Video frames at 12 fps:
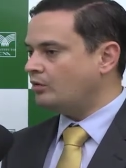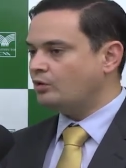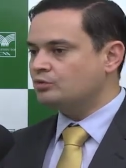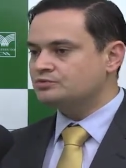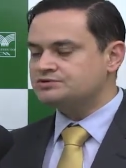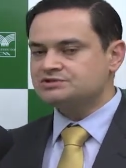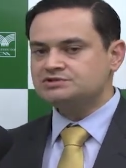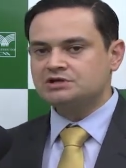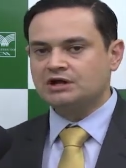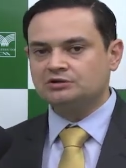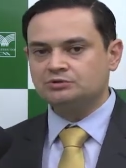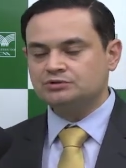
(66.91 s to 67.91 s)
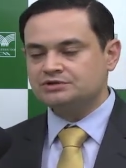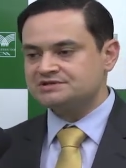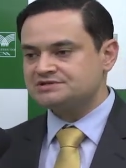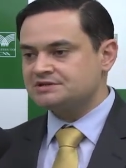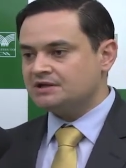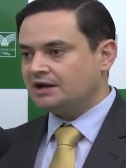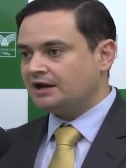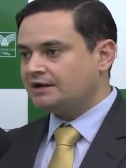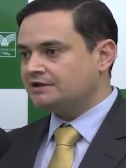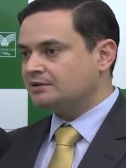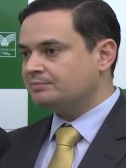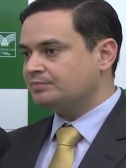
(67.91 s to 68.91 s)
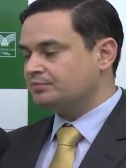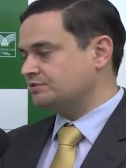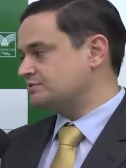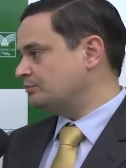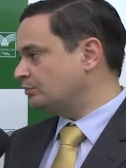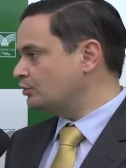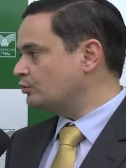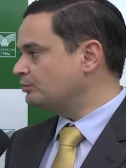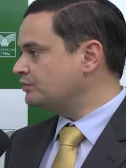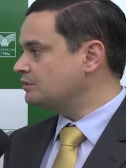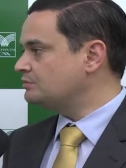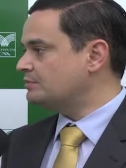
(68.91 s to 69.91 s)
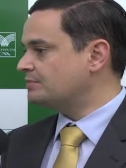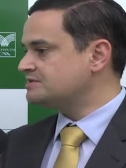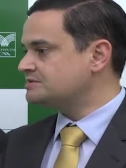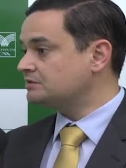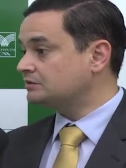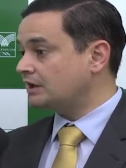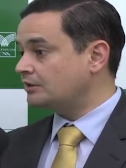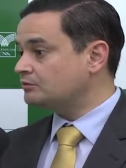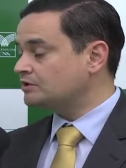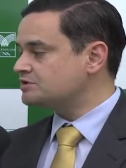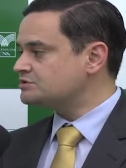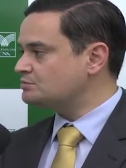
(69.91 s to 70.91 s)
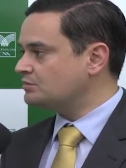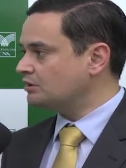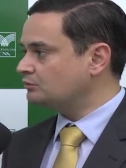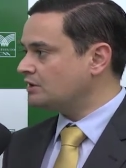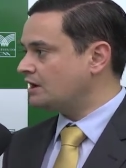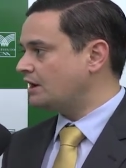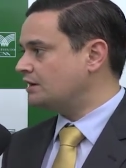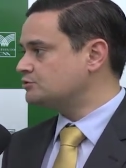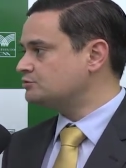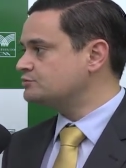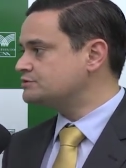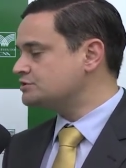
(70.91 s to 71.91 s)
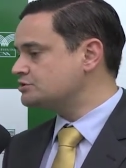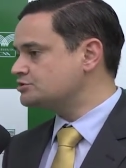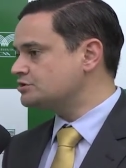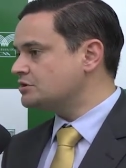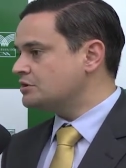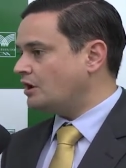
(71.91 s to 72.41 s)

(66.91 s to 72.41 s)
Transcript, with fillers: Alguns indicadores, ainda, por exemplo, no PIB, apresentaram um crescimento errático, ou seja,